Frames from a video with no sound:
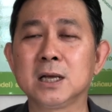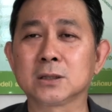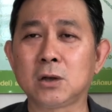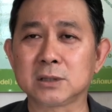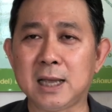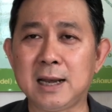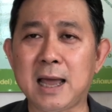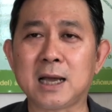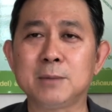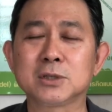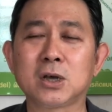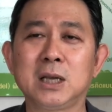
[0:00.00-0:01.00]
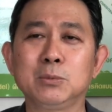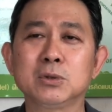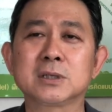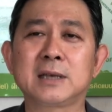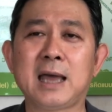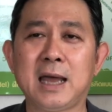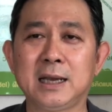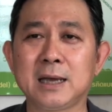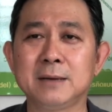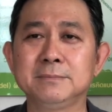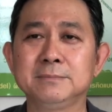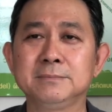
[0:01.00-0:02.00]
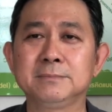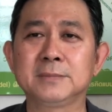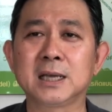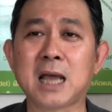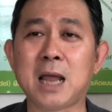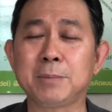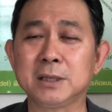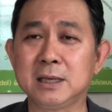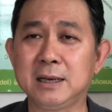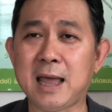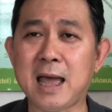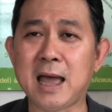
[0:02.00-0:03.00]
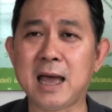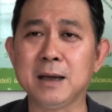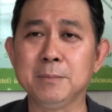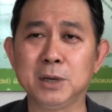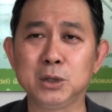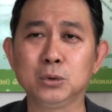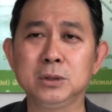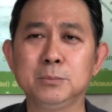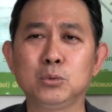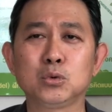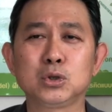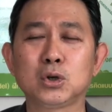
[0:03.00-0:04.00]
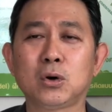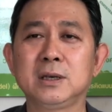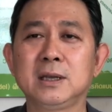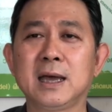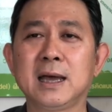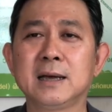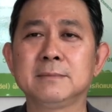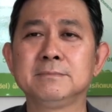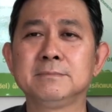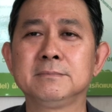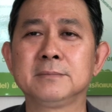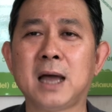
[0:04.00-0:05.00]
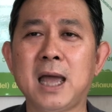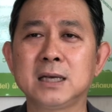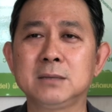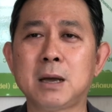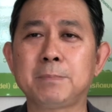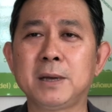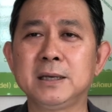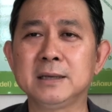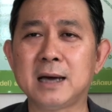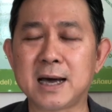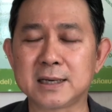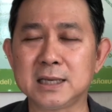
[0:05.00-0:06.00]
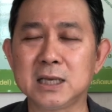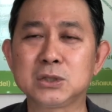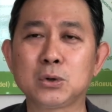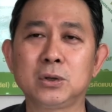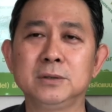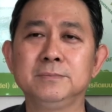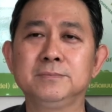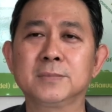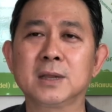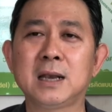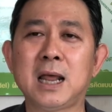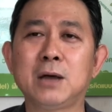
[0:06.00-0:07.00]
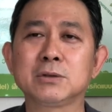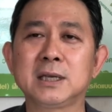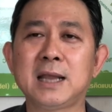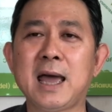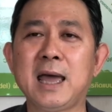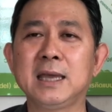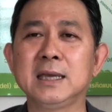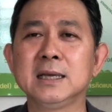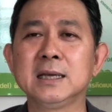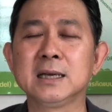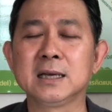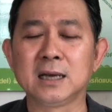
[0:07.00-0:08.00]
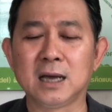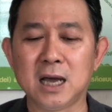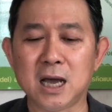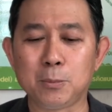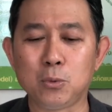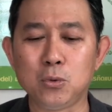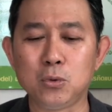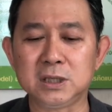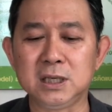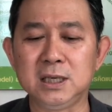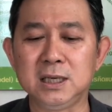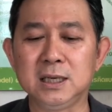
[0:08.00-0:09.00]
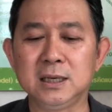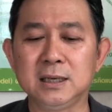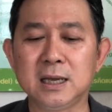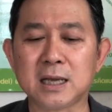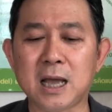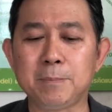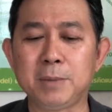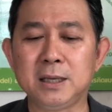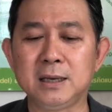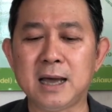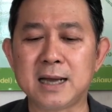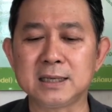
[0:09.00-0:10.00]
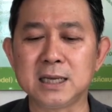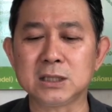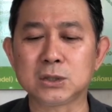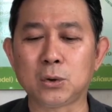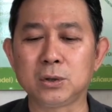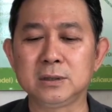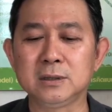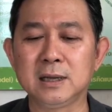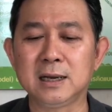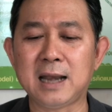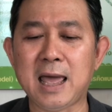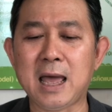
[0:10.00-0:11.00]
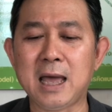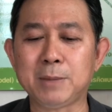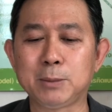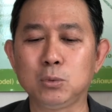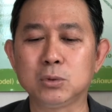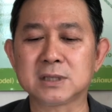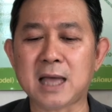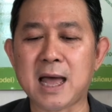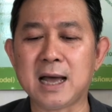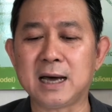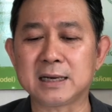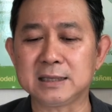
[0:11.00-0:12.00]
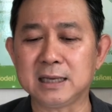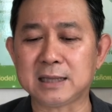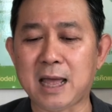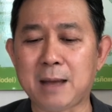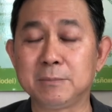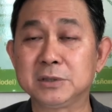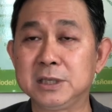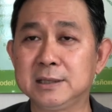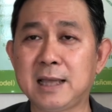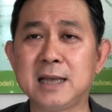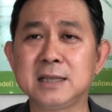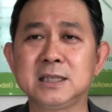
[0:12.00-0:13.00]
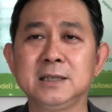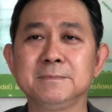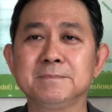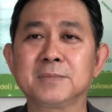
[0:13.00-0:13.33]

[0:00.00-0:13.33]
ต้องใช้หลักคำสอนในพุทธศาสนานะครับ ในการพัฒนามนุษย์ปุถุชนเนี่ยให้ขึ้นมาเป็นอารยชนแล้วเราจะได้ผู้ที่นะครับเป็นอารยชนและเป็นผู้สร้างอารยธรรมที่แท้จริง